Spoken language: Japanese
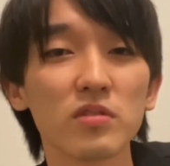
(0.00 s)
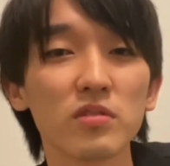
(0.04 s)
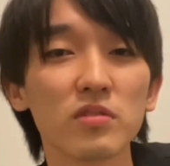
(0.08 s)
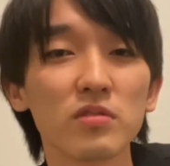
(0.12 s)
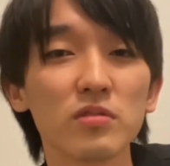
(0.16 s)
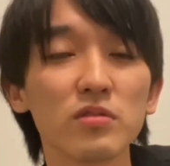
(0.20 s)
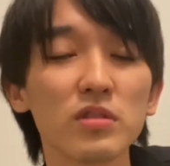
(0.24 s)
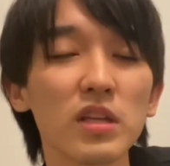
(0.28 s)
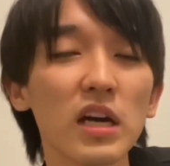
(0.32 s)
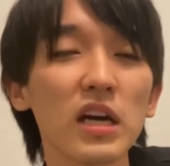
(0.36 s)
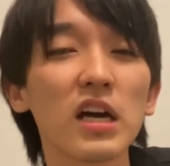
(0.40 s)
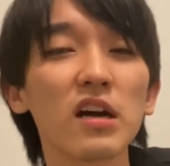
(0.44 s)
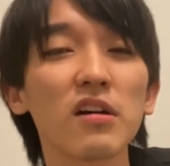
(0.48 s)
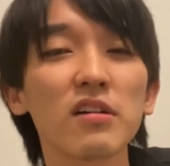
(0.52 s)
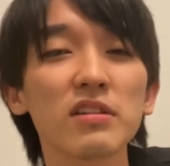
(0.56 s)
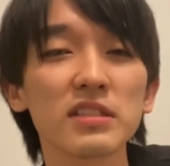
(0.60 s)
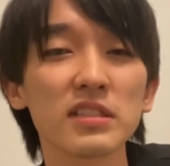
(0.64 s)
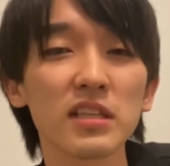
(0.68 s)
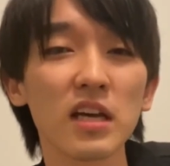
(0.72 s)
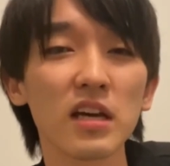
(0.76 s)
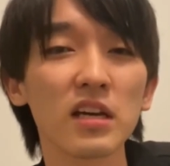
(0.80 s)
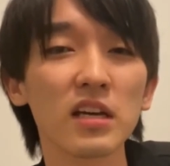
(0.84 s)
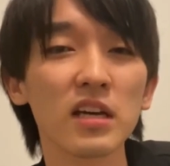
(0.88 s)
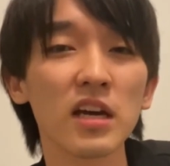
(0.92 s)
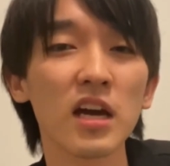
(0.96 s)
宇田川
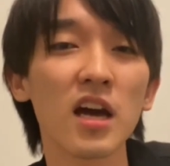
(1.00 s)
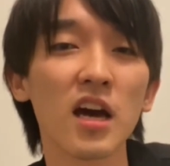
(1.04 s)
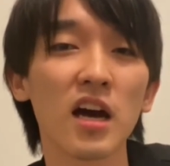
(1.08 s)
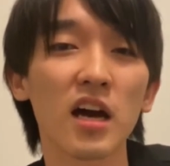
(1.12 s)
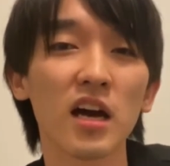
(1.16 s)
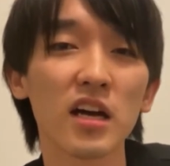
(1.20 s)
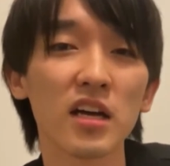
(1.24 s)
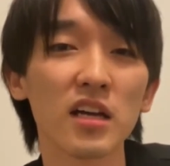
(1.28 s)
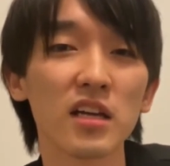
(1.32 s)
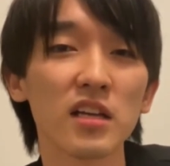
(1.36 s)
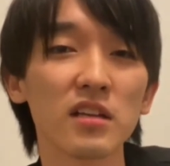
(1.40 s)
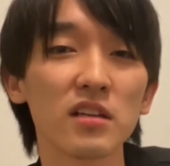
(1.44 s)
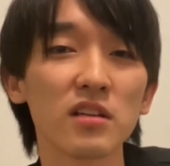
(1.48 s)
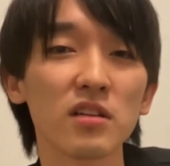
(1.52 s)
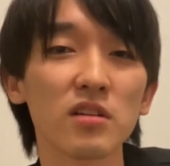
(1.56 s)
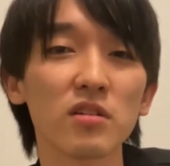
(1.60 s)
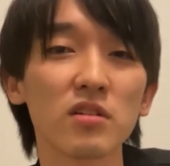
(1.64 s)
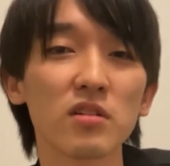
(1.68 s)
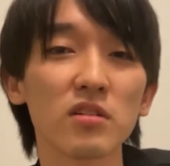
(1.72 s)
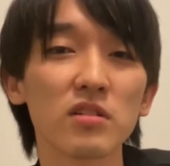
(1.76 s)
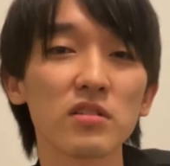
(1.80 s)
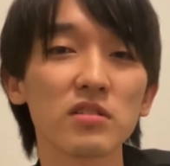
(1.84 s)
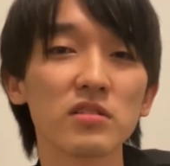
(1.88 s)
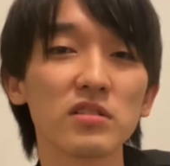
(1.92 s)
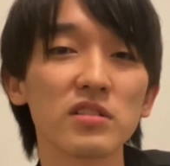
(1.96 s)
さんが
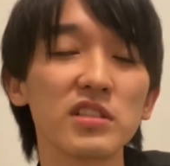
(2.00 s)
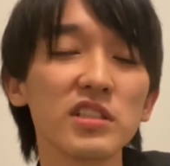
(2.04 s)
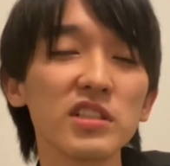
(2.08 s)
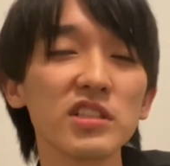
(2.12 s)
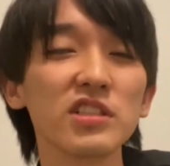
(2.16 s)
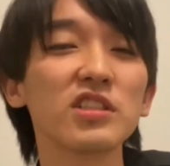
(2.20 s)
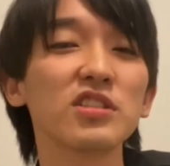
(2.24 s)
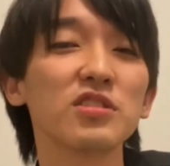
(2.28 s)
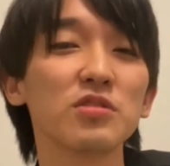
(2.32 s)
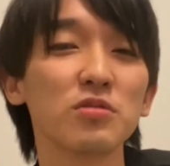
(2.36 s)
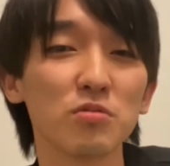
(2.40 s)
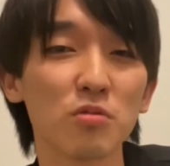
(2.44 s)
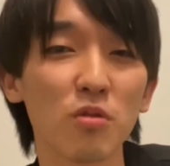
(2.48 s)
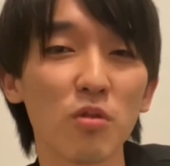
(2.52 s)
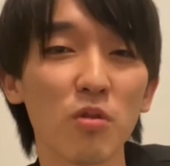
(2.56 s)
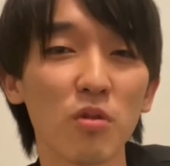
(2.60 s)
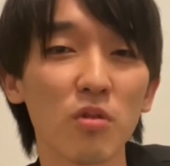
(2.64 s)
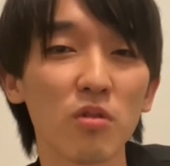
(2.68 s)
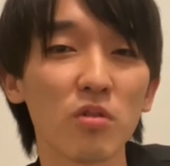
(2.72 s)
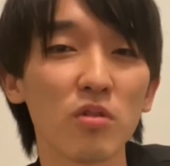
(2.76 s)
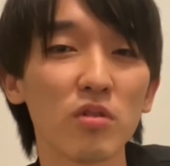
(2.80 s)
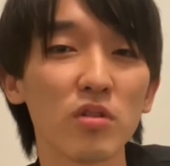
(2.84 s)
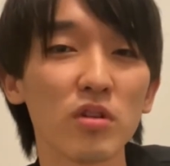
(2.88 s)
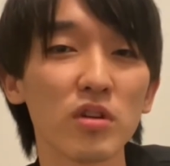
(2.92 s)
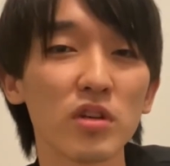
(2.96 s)
自身を
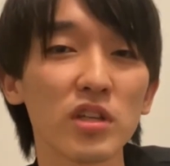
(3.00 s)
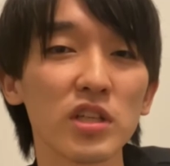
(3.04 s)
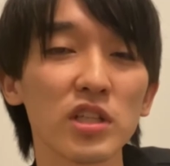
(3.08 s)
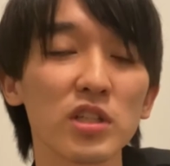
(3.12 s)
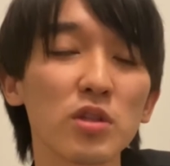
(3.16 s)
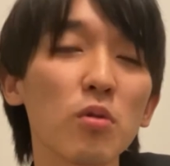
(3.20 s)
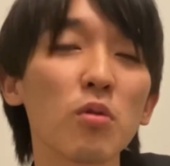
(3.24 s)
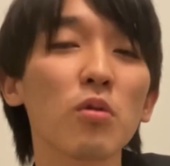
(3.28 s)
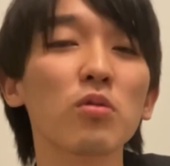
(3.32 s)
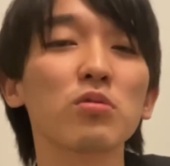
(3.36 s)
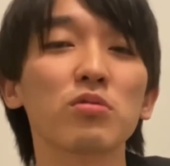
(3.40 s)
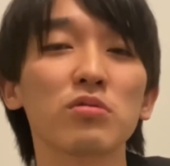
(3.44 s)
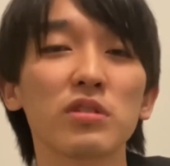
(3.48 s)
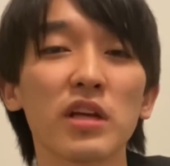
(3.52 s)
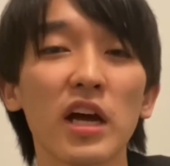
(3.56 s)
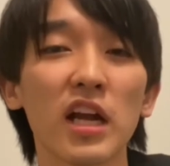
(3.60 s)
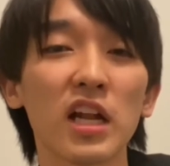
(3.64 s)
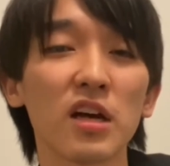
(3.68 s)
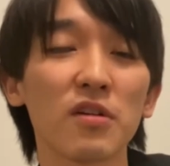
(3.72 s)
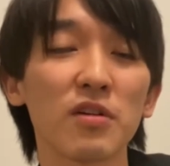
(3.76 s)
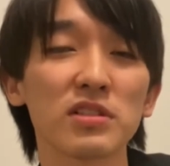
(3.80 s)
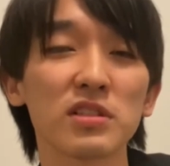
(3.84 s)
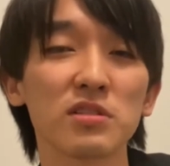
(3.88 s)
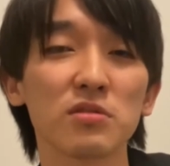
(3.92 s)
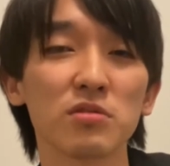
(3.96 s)
一言で
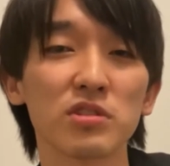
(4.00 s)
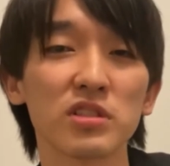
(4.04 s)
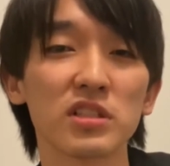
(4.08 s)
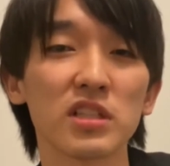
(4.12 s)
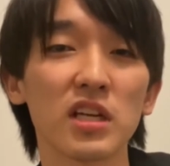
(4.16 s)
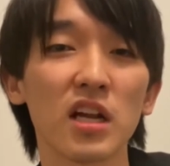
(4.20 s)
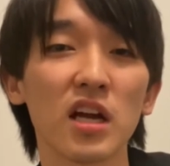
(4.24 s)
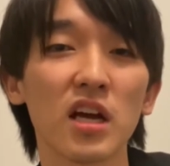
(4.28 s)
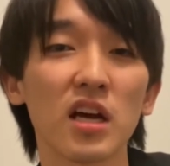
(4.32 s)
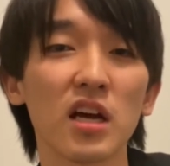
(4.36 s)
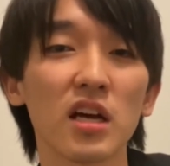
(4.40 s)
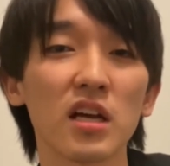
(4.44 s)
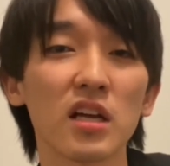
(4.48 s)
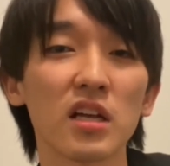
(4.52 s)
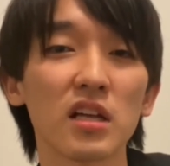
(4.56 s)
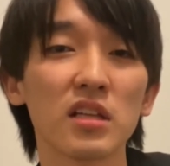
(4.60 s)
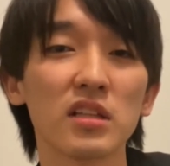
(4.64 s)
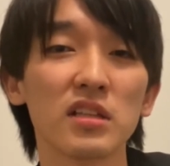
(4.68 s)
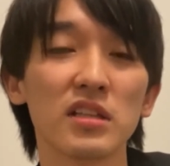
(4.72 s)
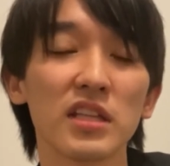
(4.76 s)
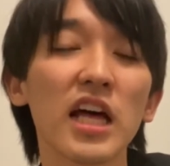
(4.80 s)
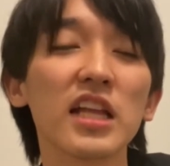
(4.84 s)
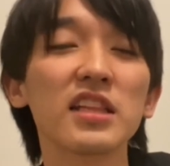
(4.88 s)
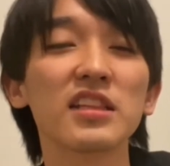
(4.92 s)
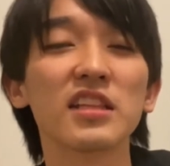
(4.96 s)
表すとしたら
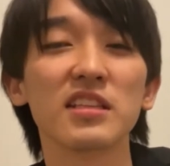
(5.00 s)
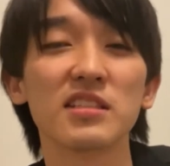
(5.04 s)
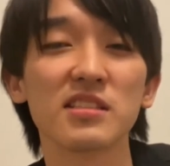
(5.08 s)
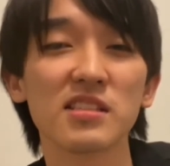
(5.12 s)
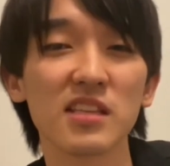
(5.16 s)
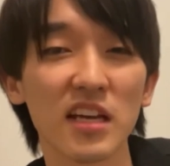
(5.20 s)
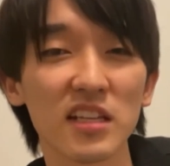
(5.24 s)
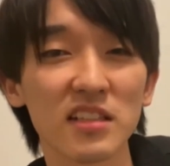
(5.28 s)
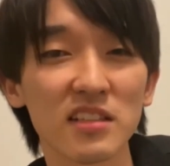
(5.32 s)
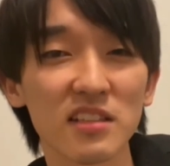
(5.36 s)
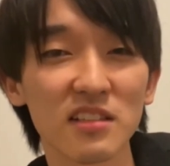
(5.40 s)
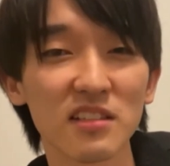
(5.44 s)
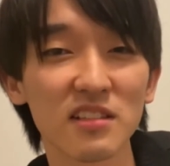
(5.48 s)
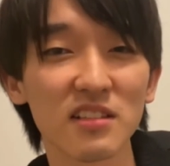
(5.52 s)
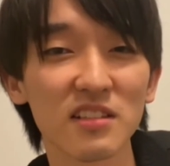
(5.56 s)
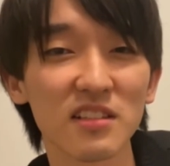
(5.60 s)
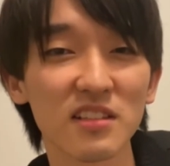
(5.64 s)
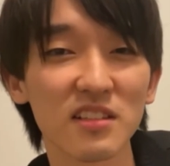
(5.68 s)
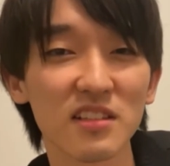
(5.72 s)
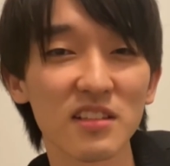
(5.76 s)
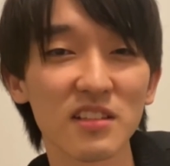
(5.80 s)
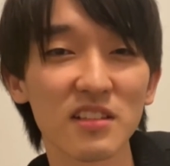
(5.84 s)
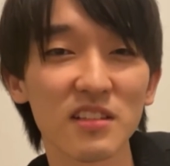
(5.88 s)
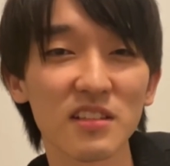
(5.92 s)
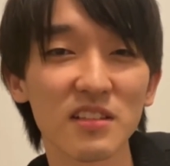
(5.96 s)
何です
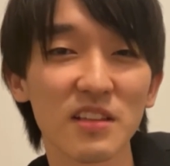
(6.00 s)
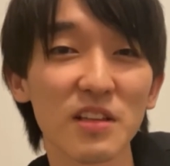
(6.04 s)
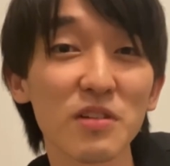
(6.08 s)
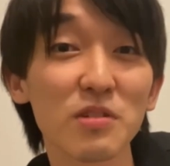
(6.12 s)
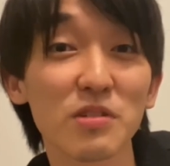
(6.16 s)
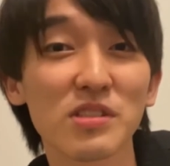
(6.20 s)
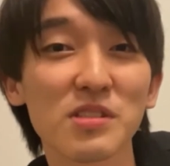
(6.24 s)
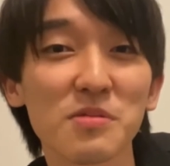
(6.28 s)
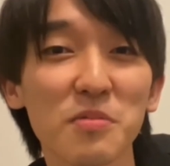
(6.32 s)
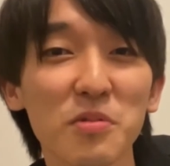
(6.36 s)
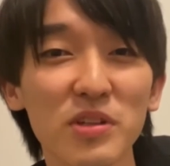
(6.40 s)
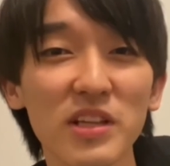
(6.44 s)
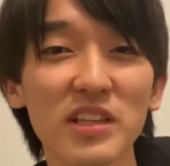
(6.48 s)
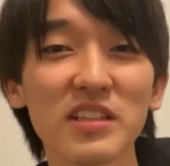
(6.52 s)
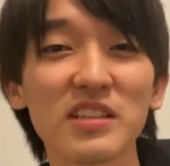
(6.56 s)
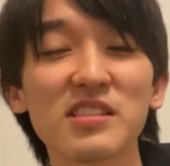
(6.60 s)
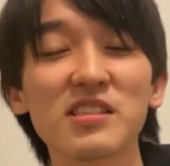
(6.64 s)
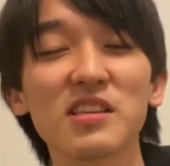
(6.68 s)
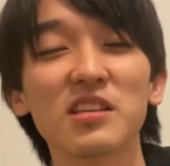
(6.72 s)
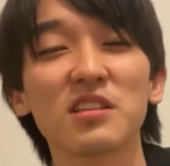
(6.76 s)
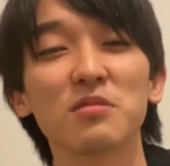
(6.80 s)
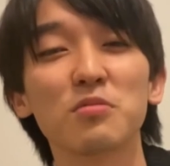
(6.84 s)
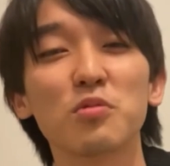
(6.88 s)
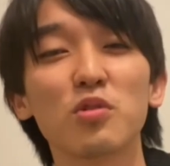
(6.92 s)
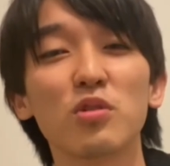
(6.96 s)
かっていう質問なんです
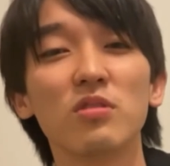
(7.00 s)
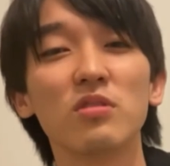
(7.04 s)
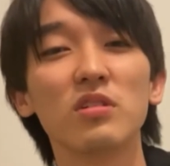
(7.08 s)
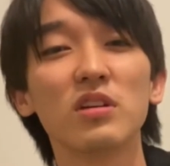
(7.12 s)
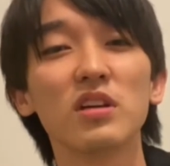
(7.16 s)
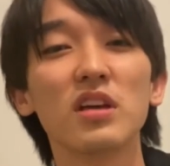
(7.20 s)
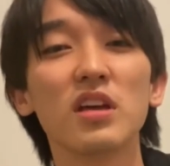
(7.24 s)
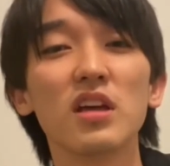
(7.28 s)
けども、